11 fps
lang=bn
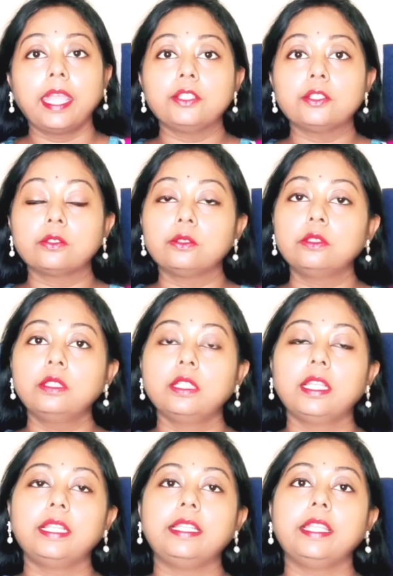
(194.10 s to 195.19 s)
এই জন্য
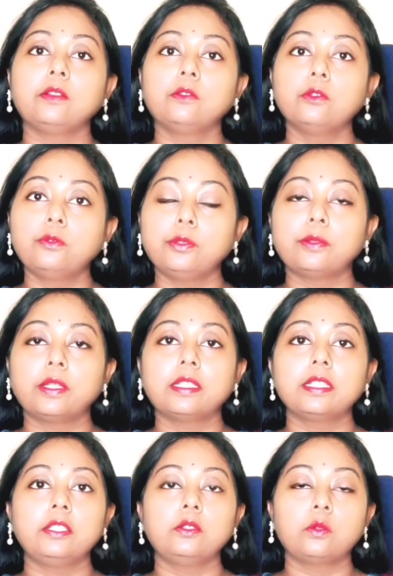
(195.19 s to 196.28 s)
ডেঙ্গু ফিভার
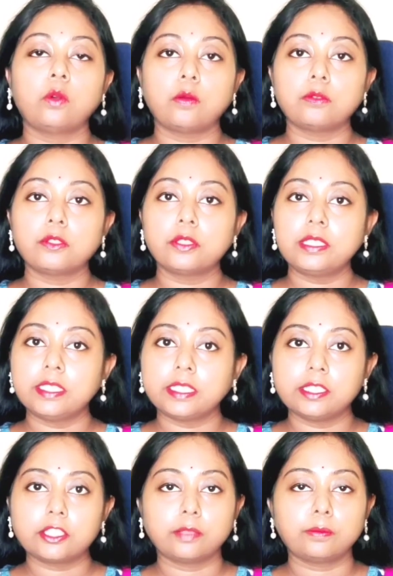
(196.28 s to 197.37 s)
কিন্তু অবশ্যই
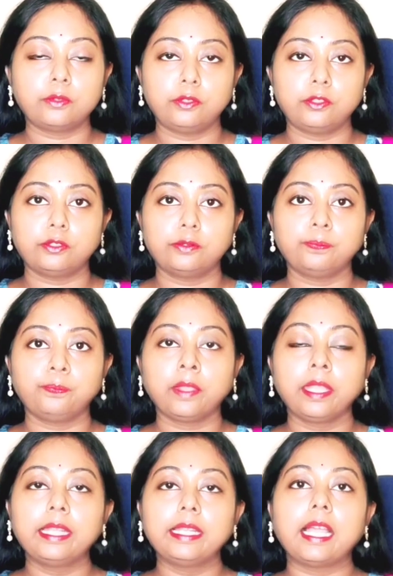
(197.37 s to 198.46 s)
চিকিৎসা প্রয়োজন
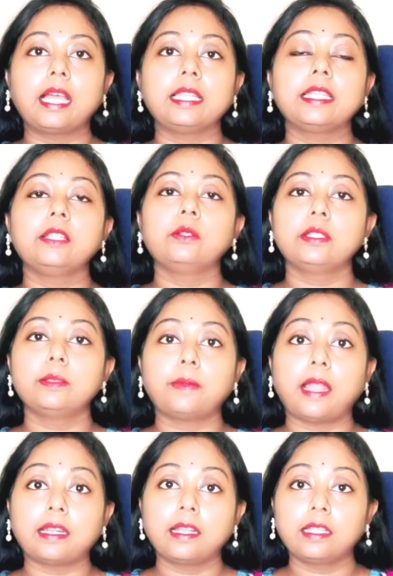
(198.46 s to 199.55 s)
নাহলে কিন্তু এটা
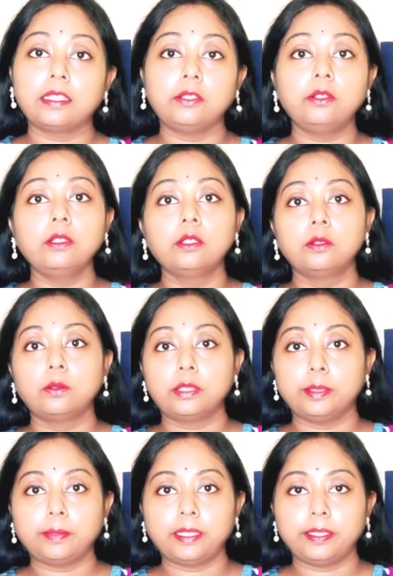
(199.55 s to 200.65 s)
প্রাণঘাতীয়
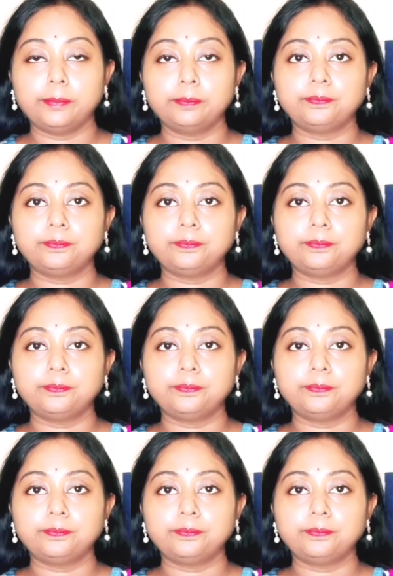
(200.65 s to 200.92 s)
হতে পারে